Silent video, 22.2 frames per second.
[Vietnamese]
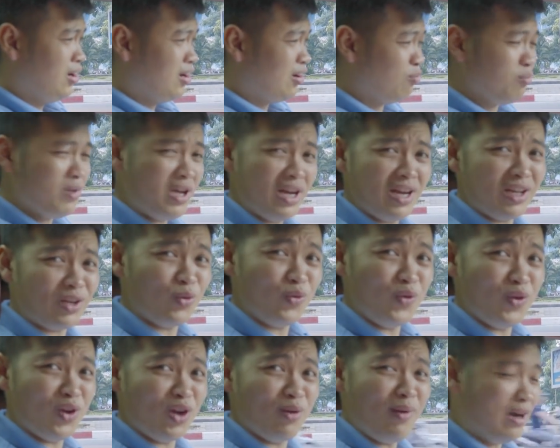không biết là quý
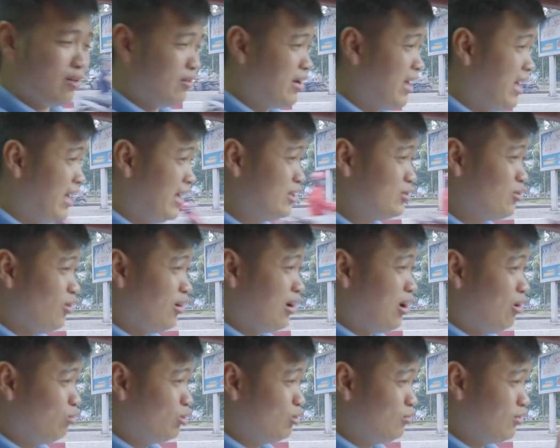vị và các bạn nghe thấy rõ
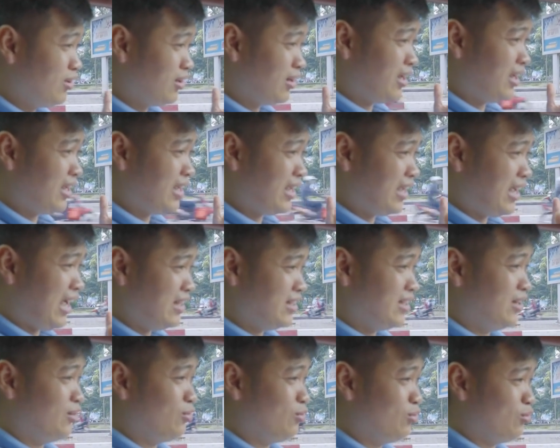không nhưng mà cái cá
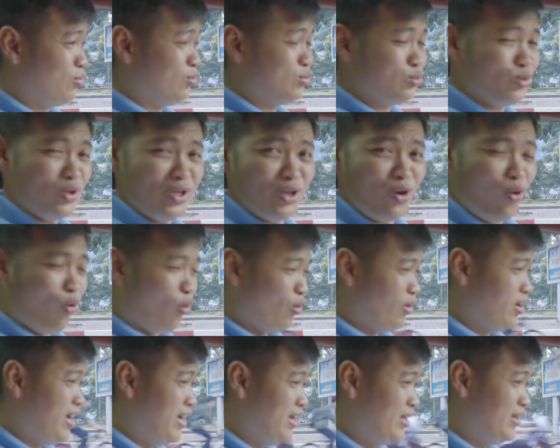nhân của duy
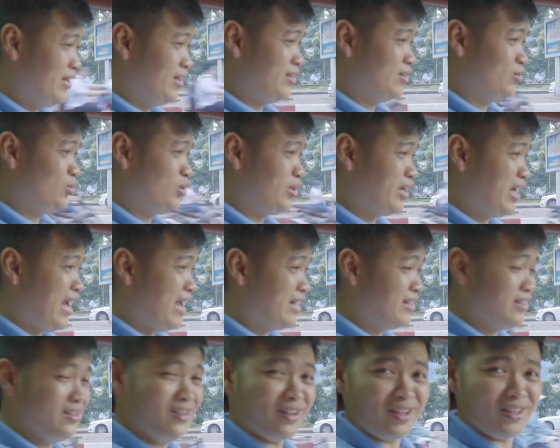ngồi đây duy
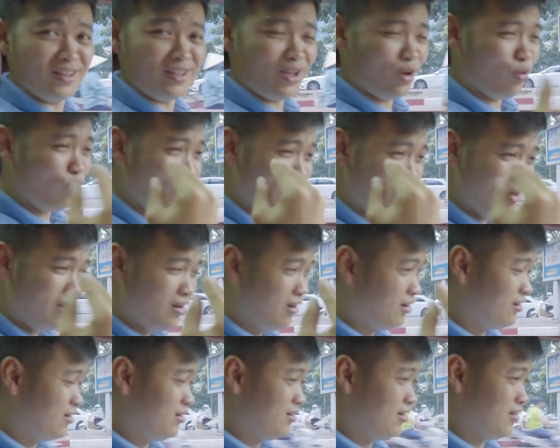nghe thấy được cái tiếng uy
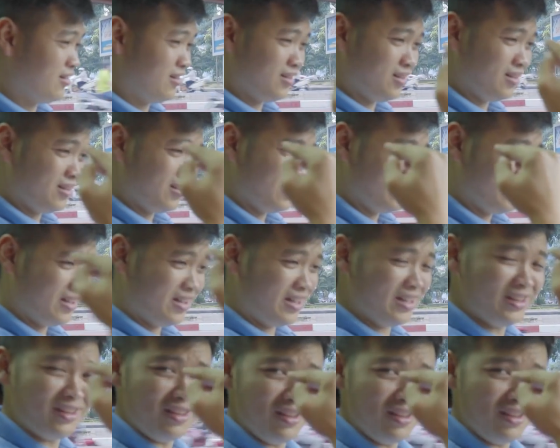lực cái